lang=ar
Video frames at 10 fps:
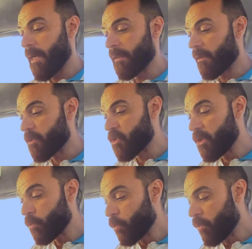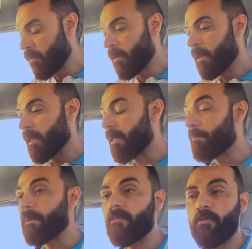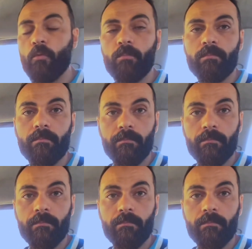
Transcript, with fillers: انا رشيته البرفيوم